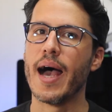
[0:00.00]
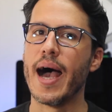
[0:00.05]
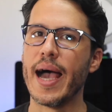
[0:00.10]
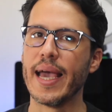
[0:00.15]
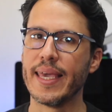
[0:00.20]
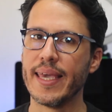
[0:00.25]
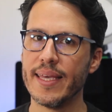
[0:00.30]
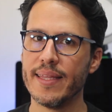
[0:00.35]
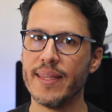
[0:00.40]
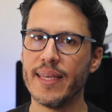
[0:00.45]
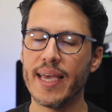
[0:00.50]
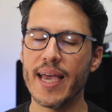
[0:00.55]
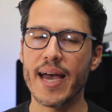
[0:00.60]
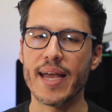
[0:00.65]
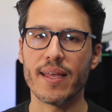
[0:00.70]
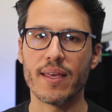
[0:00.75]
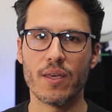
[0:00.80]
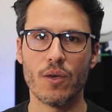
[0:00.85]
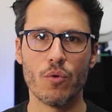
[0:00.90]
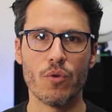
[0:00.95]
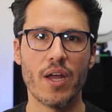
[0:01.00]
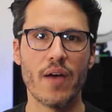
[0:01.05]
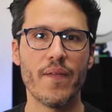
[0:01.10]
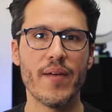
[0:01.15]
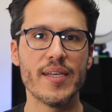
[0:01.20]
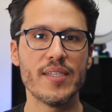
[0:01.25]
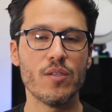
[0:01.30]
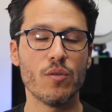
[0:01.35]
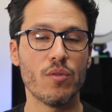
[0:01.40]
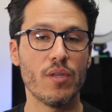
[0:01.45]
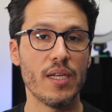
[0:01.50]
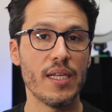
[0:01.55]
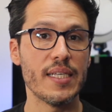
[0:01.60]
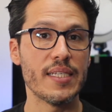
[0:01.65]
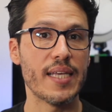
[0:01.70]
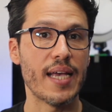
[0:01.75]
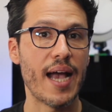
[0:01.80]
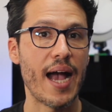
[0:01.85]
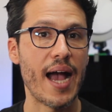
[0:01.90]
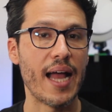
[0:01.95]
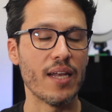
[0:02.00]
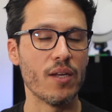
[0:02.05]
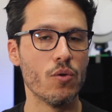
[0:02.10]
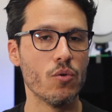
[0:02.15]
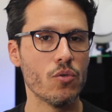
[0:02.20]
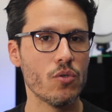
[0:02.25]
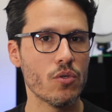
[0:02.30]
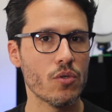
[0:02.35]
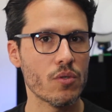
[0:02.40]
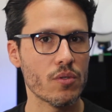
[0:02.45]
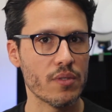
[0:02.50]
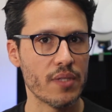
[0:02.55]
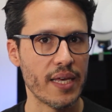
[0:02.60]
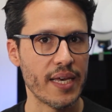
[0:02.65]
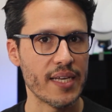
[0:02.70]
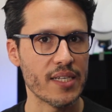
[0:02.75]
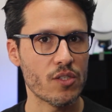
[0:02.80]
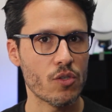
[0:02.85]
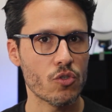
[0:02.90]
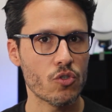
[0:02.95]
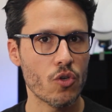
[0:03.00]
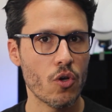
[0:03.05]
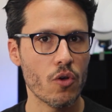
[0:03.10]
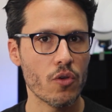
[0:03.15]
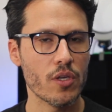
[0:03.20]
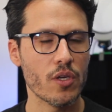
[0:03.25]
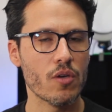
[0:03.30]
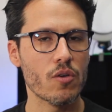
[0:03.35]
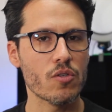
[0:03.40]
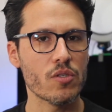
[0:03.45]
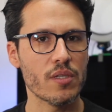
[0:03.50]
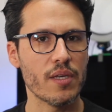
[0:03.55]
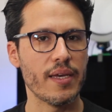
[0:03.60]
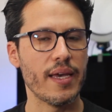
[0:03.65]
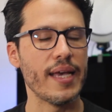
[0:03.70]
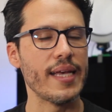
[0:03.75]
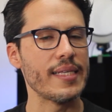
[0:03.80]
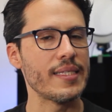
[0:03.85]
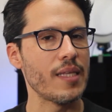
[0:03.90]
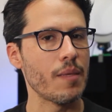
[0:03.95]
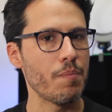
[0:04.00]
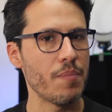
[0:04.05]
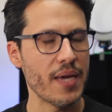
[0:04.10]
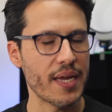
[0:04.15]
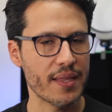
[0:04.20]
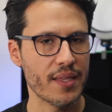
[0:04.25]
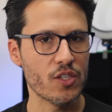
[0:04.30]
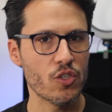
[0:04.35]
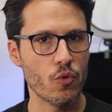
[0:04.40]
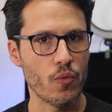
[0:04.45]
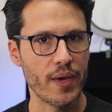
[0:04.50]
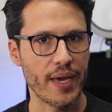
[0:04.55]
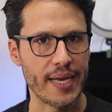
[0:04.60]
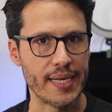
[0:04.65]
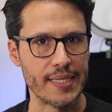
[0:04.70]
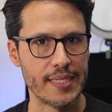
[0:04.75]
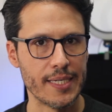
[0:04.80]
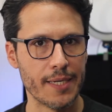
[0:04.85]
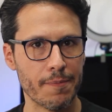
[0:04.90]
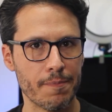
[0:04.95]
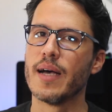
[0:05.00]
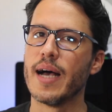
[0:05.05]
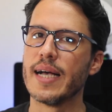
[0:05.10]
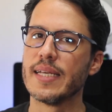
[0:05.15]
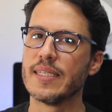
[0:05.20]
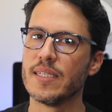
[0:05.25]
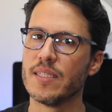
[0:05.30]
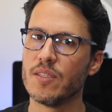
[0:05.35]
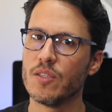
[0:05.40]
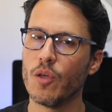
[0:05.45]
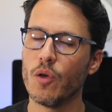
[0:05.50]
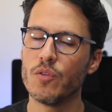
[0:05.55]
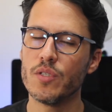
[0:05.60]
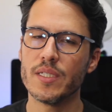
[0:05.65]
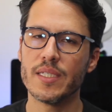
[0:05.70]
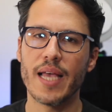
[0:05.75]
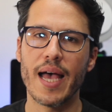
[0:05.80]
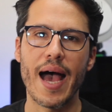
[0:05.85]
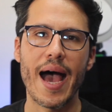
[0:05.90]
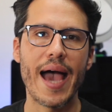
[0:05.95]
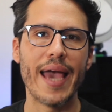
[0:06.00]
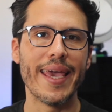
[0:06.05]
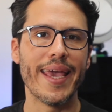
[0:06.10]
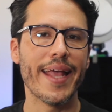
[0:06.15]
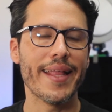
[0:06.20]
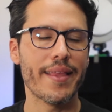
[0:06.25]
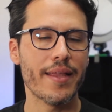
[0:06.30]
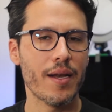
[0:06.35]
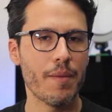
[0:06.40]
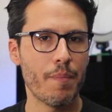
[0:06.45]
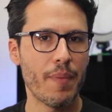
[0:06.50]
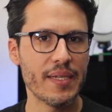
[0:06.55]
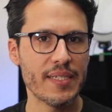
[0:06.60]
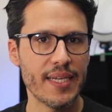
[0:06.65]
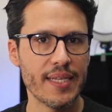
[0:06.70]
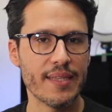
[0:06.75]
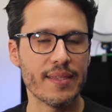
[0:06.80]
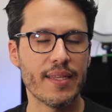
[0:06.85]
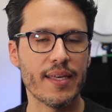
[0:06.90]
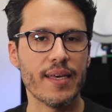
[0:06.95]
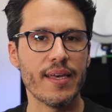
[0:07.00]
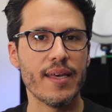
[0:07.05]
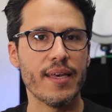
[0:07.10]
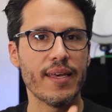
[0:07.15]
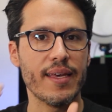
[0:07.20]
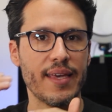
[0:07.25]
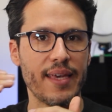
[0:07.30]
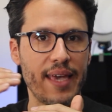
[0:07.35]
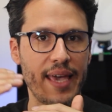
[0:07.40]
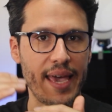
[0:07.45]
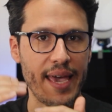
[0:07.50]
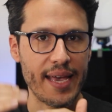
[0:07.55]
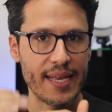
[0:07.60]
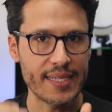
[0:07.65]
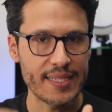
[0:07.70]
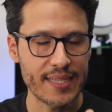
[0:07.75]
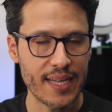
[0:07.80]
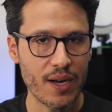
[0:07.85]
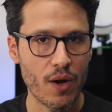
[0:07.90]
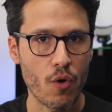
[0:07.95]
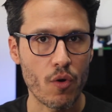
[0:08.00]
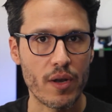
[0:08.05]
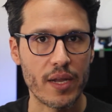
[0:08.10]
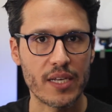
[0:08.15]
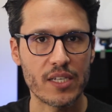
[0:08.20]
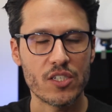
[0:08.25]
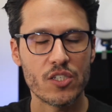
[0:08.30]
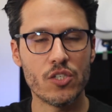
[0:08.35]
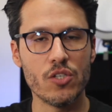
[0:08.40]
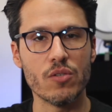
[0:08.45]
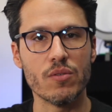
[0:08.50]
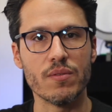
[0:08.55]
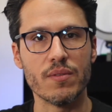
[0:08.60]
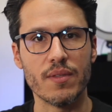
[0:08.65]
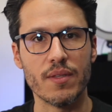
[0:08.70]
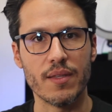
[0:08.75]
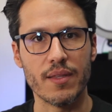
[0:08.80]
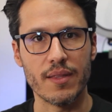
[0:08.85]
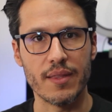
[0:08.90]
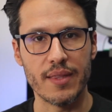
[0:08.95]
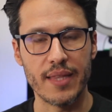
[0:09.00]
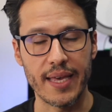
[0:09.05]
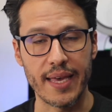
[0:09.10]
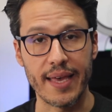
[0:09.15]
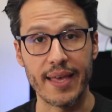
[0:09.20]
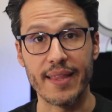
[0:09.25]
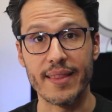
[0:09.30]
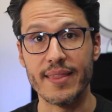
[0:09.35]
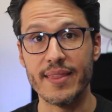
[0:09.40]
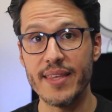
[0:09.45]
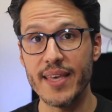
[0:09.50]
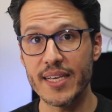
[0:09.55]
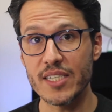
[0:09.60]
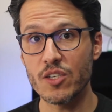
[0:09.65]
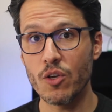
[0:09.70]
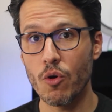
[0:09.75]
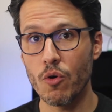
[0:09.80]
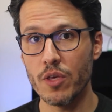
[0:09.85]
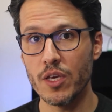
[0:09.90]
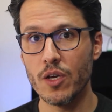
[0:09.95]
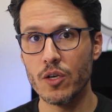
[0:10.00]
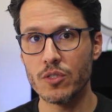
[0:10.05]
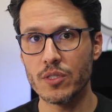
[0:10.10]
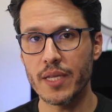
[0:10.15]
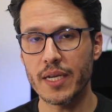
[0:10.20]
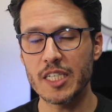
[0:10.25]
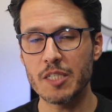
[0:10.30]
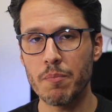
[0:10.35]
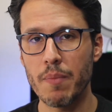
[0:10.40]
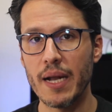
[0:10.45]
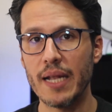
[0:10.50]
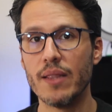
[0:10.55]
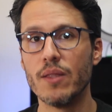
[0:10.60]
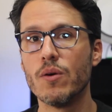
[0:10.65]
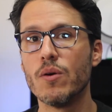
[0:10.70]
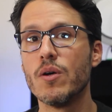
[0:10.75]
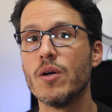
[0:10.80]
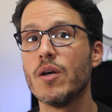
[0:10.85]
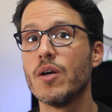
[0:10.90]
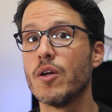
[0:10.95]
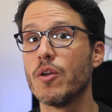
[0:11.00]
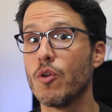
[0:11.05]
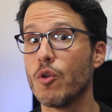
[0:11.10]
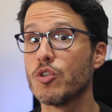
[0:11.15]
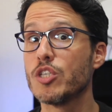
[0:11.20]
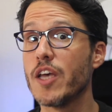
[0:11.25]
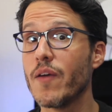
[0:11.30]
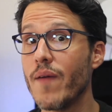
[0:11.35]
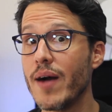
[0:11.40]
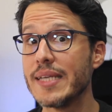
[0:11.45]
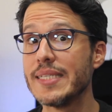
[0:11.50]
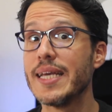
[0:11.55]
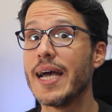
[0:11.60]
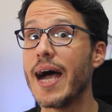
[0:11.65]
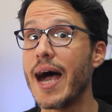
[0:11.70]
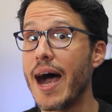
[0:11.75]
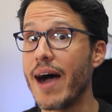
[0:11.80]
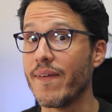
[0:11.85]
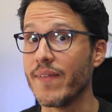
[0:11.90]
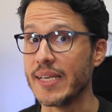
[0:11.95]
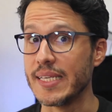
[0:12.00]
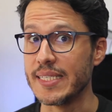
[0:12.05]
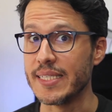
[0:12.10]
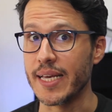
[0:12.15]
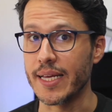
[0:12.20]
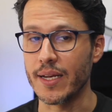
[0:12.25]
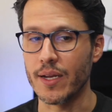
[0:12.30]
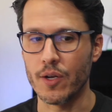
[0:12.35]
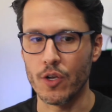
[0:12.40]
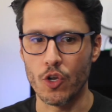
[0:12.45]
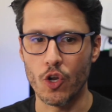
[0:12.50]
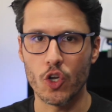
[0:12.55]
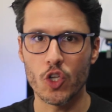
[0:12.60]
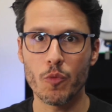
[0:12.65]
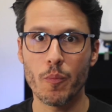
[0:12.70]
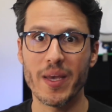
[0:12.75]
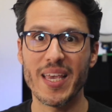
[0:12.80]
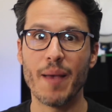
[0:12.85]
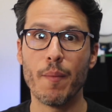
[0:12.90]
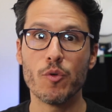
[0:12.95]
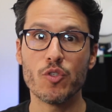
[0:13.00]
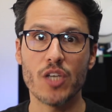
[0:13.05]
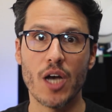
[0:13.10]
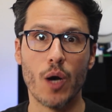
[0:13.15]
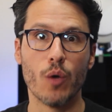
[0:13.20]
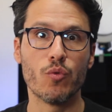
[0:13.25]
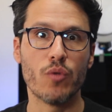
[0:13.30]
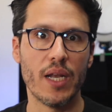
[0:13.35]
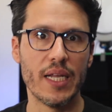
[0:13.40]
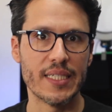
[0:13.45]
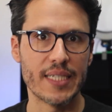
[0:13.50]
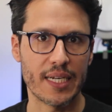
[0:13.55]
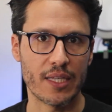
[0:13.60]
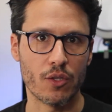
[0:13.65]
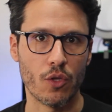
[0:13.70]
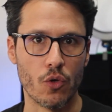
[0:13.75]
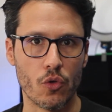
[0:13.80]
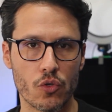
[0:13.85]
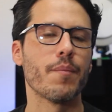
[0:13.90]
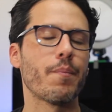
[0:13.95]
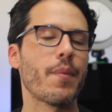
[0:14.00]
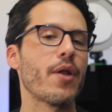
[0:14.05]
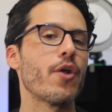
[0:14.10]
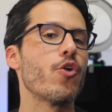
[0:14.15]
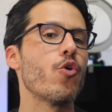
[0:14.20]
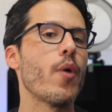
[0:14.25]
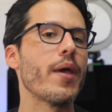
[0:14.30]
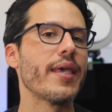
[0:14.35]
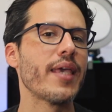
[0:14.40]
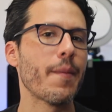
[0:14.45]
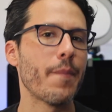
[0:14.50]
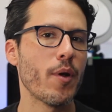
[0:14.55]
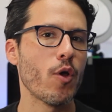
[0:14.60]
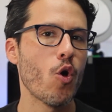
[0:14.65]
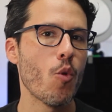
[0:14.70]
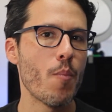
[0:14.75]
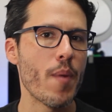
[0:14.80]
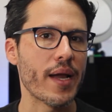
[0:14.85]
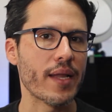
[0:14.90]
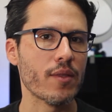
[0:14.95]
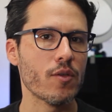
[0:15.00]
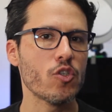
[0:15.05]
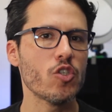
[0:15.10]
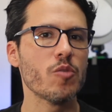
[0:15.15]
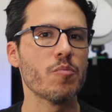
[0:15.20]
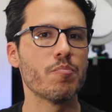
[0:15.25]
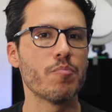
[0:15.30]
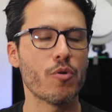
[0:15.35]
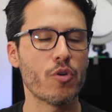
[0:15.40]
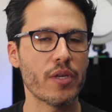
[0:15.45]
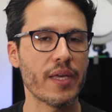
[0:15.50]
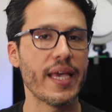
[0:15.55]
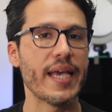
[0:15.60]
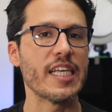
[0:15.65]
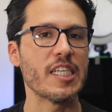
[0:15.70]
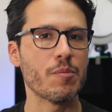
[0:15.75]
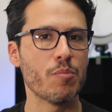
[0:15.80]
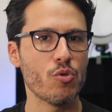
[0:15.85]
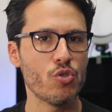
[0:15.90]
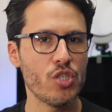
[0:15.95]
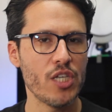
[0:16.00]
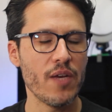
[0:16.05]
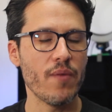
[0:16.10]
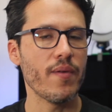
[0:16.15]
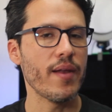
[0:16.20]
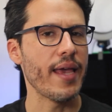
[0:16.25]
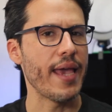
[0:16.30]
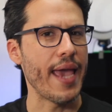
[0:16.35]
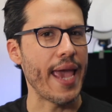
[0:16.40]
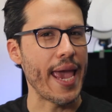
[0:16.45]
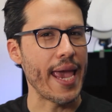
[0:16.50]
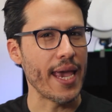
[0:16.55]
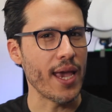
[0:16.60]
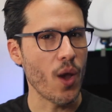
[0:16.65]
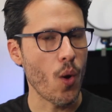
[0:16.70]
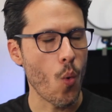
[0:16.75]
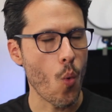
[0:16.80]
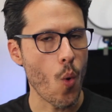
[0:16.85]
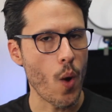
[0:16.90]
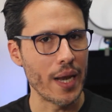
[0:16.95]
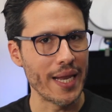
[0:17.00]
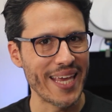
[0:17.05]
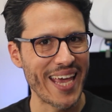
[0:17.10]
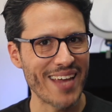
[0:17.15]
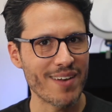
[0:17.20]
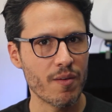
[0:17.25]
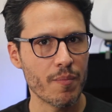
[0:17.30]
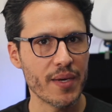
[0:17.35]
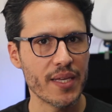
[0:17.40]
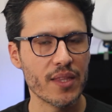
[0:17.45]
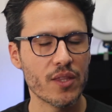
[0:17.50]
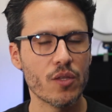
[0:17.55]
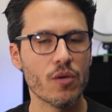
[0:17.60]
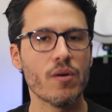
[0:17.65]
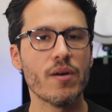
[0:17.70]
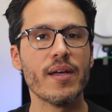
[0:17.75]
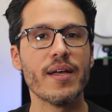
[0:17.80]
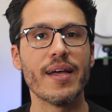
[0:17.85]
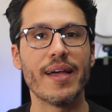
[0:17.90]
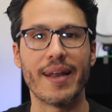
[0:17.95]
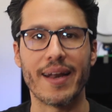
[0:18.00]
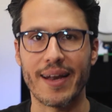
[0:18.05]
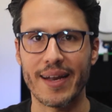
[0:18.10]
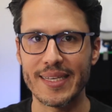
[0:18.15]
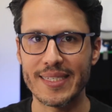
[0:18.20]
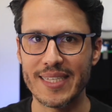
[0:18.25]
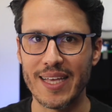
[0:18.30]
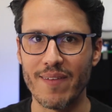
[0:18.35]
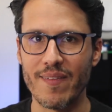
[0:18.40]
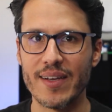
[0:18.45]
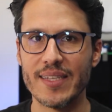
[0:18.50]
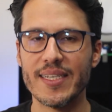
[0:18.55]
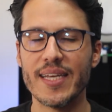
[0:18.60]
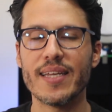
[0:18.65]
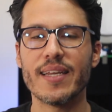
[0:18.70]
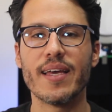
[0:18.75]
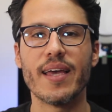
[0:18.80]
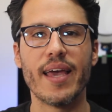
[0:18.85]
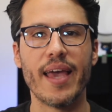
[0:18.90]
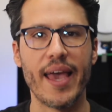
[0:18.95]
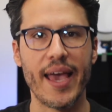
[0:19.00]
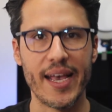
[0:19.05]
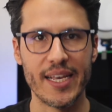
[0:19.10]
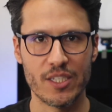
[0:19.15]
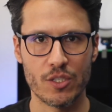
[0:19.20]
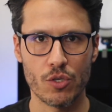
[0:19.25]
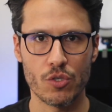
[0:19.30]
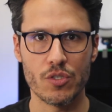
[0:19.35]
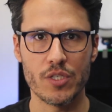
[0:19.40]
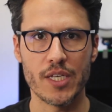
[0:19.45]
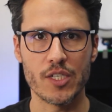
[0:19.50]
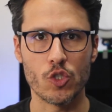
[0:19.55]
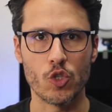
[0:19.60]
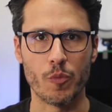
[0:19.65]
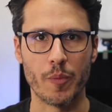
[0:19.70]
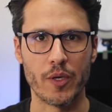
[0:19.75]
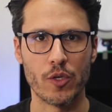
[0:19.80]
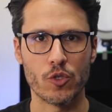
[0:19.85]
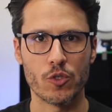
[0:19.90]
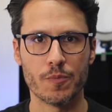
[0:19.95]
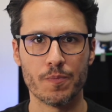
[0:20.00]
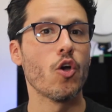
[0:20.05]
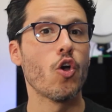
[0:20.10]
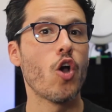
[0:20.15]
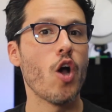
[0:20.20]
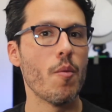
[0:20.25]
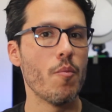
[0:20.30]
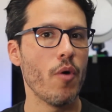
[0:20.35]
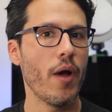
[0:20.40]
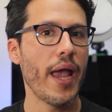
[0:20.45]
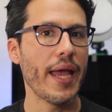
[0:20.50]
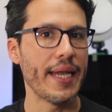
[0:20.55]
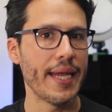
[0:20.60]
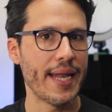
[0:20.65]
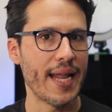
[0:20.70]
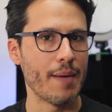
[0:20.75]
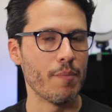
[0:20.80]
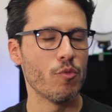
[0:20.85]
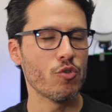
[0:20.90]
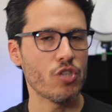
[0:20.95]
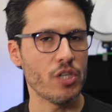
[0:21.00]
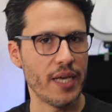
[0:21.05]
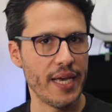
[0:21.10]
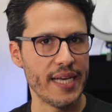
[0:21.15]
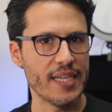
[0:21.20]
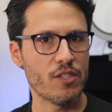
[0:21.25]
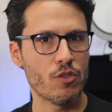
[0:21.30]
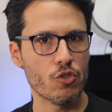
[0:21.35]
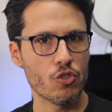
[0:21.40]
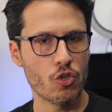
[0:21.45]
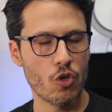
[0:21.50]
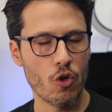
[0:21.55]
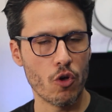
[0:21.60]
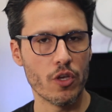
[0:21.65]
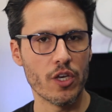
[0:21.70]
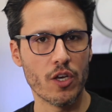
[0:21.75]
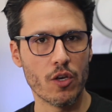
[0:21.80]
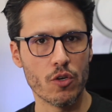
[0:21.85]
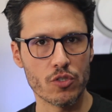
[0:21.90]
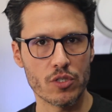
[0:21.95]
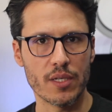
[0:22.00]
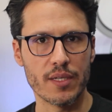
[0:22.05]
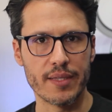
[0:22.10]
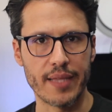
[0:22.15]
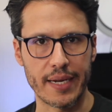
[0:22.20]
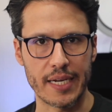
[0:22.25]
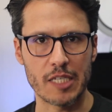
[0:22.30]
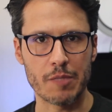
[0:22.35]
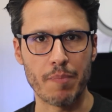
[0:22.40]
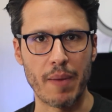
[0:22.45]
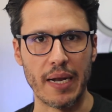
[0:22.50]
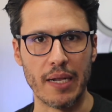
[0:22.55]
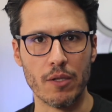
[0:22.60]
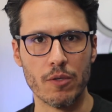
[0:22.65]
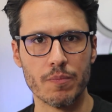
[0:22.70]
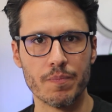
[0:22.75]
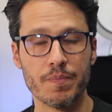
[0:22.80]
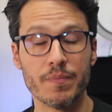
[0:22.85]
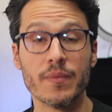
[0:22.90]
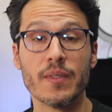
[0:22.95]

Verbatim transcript: Hay que indicar que una vez se utilice alguno de estos códigos, este pierde su vigencia. Así entonces hay que tener presente que esta colección de 10 códigos de respaldo no se vaya a vencer, no los vayamos a utilizar todos. Pero no hay que preocuparnos porque es posible en cualquier momento restablecer estos 10 números. ¿Cómo generamos estos códigos de respaldo?